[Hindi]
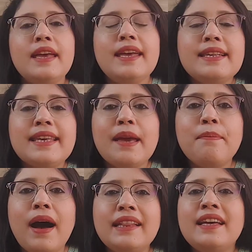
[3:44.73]
इसके
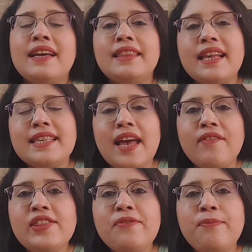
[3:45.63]
बाद द
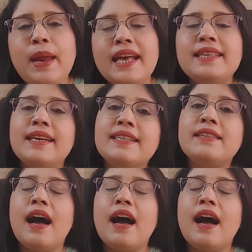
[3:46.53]
सेवेंथ प्लेस इज